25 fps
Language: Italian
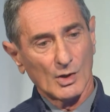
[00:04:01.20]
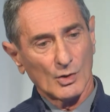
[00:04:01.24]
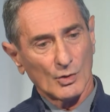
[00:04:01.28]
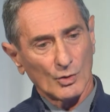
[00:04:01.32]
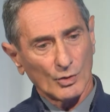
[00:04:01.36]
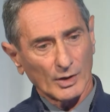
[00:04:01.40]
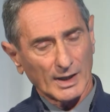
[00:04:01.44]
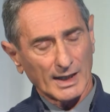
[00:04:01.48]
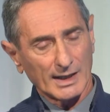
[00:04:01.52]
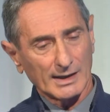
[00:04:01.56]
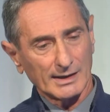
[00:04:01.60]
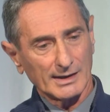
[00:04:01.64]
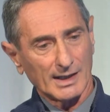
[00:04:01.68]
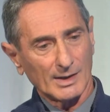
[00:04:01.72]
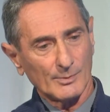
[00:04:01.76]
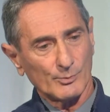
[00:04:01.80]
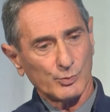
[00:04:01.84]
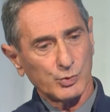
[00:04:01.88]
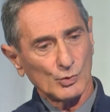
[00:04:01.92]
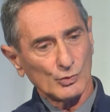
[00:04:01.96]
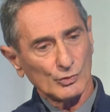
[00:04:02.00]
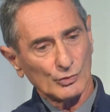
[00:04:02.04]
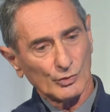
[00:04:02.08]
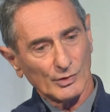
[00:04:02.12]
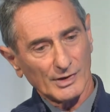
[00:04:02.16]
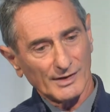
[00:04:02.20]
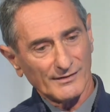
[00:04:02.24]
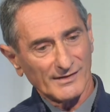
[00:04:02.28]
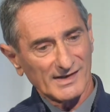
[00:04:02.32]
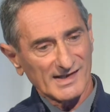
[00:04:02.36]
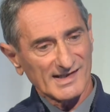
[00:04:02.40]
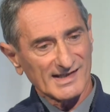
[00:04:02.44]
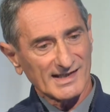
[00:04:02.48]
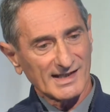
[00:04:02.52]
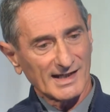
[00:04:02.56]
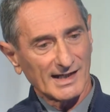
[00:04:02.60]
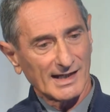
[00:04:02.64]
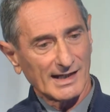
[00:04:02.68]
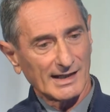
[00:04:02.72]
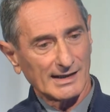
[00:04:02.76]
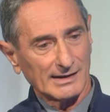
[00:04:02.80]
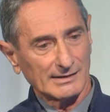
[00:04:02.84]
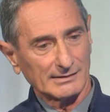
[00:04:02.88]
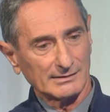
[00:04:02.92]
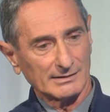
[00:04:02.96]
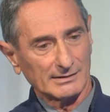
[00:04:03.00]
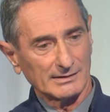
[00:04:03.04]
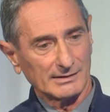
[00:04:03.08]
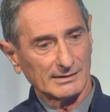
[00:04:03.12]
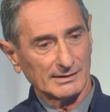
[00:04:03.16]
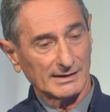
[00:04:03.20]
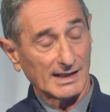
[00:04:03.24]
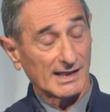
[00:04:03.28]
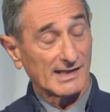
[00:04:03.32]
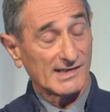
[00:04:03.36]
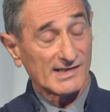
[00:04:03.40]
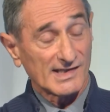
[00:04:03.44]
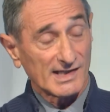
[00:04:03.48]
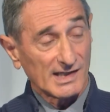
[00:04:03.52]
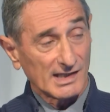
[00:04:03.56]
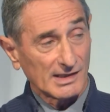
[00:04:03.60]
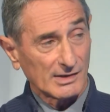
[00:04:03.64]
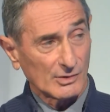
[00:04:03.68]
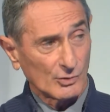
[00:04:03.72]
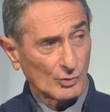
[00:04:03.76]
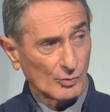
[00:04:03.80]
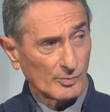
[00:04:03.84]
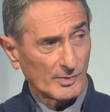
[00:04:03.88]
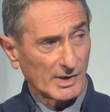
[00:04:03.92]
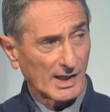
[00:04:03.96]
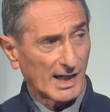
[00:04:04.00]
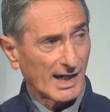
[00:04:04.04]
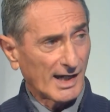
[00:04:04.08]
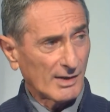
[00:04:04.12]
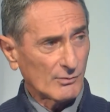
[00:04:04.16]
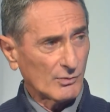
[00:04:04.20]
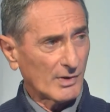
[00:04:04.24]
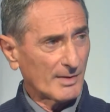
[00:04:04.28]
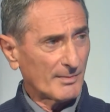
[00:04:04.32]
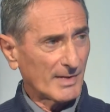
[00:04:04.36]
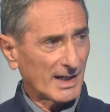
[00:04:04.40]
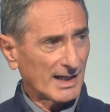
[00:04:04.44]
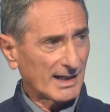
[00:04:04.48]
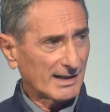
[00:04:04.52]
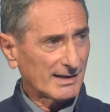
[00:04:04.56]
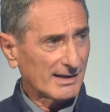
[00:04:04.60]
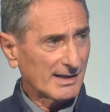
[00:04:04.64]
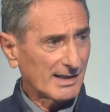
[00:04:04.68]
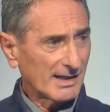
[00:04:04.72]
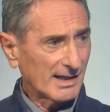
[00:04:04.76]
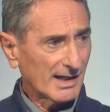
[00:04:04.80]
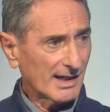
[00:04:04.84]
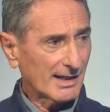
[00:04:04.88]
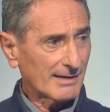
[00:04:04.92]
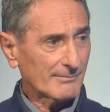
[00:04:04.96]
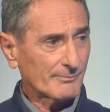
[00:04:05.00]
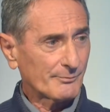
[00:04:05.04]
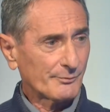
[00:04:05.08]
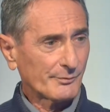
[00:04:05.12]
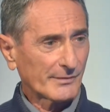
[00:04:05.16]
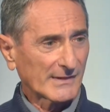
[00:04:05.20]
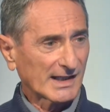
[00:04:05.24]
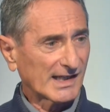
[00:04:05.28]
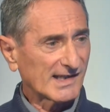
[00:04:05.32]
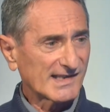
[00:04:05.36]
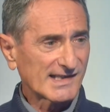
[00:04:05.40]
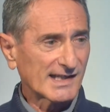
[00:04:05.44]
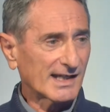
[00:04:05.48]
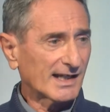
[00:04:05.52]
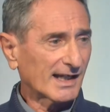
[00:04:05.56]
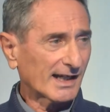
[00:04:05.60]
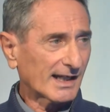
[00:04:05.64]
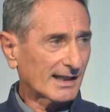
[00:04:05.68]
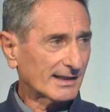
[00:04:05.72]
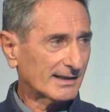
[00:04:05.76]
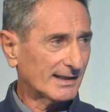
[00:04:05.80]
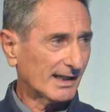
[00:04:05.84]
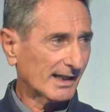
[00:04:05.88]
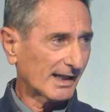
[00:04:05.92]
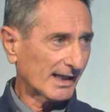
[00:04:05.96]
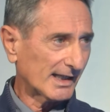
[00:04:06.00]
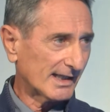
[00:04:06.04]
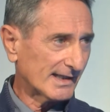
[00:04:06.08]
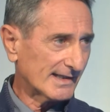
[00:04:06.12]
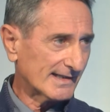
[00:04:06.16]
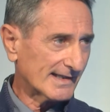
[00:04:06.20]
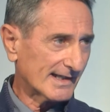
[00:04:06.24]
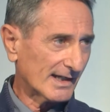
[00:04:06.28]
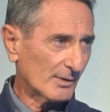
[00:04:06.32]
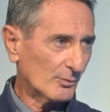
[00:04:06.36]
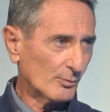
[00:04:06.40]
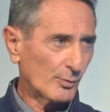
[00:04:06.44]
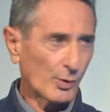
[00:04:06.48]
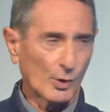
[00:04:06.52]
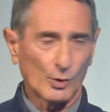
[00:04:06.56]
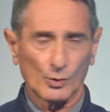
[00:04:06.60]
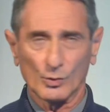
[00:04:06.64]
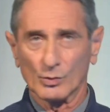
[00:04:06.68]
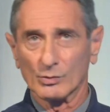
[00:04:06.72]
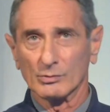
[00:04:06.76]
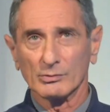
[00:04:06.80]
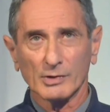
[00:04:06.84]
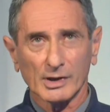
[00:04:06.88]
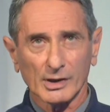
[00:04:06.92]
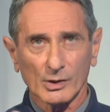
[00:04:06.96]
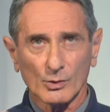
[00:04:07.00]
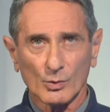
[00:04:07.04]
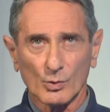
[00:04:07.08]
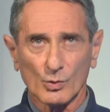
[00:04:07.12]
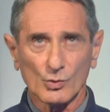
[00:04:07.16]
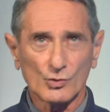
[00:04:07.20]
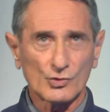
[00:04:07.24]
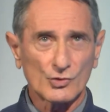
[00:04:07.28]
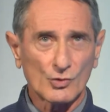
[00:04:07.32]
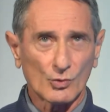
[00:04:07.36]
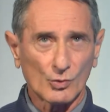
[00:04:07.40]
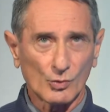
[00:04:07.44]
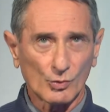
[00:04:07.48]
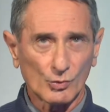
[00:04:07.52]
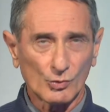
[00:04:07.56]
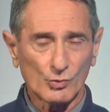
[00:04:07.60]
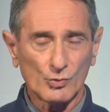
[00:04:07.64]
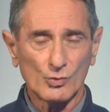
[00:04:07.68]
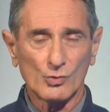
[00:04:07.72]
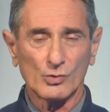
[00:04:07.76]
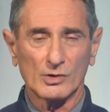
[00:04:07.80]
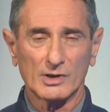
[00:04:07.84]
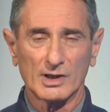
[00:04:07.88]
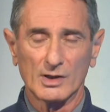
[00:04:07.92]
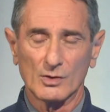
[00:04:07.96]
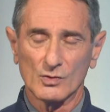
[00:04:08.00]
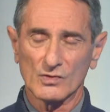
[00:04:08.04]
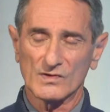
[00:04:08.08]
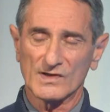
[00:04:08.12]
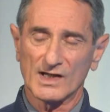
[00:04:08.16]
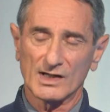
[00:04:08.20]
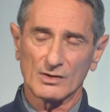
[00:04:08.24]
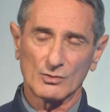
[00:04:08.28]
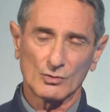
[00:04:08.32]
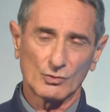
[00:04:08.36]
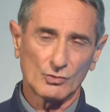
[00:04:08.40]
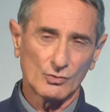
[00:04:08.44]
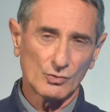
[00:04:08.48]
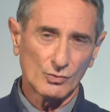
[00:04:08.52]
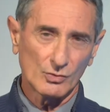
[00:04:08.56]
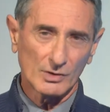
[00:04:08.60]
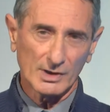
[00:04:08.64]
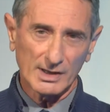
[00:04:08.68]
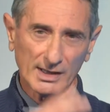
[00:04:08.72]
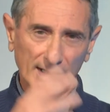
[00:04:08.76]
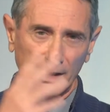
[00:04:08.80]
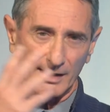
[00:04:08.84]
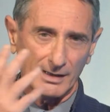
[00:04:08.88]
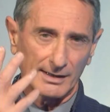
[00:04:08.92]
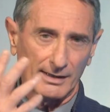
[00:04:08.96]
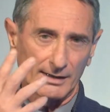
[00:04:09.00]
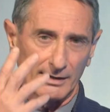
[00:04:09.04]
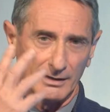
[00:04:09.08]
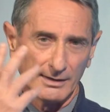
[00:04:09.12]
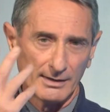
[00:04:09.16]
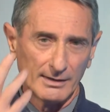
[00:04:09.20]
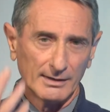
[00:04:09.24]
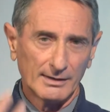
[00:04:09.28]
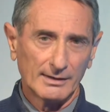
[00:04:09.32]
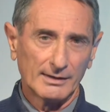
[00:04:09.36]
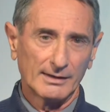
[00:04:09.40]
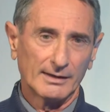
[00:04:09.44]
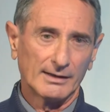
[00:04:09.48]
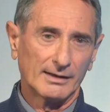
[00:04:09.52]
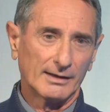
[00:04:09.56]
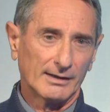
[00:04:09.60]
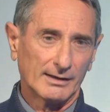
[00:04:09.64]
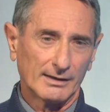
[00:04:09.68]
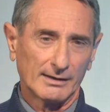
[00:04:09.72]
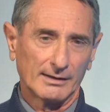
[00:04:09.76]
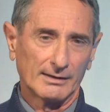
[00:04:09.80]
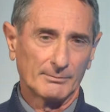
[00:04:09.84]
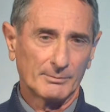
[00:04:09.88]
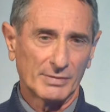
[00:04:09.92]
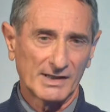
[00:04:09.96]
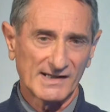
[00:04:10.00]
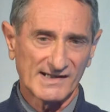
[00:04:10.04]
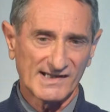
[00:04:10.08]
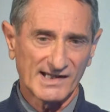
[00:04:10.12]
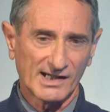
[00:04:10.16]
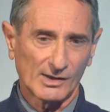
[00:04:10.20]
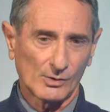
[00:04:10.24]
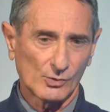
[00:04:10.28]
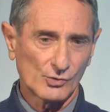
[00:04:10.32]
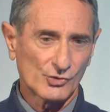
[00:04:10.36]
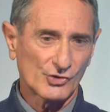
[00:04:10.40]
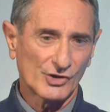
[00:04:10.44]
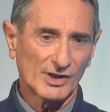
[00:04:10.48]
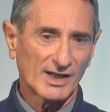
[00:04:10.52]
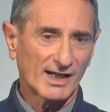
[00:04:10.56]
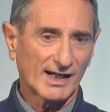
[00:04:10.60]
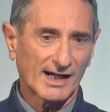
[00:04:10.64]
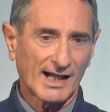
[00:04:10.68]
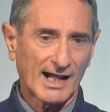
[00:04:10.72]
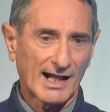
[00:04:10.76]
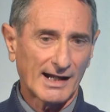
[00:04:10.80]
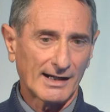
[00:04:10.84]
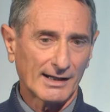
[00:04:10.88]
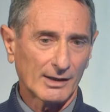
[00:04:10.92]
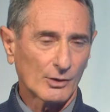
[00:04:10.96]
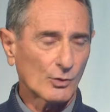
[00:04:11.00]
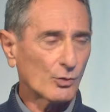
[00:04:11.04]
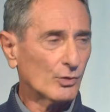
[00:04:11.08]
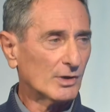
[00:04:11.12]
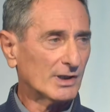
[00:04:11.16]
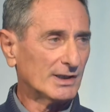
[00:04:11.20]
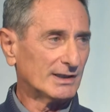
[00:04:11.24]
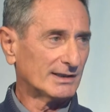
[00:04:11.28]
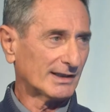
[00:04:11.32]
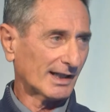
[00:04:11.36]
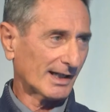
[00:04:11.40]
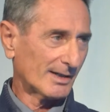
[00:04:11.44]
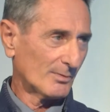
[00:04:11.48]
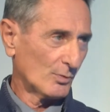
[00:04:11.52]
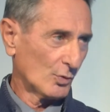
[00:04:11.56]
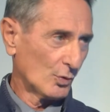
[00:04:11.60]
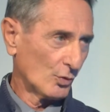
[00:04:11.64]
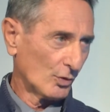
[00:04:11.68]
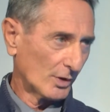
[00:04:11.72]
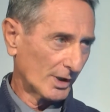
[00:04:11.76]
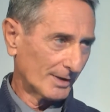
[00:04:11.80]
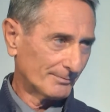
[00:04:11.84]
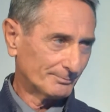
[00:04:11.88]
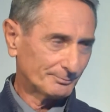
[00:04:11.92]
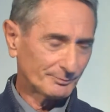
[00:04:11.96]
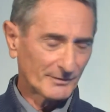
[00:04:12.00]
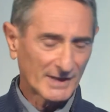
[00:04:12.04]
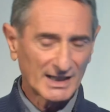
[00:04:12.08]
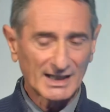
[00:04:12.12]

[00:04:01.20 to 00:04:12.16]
Ora, dal punto di vista eh, dei sintomi, è una malattia che si caratterizza, un po' lo riconoscono tutti, lo sanno tutti nel eh, pensiero generale, con il tremore.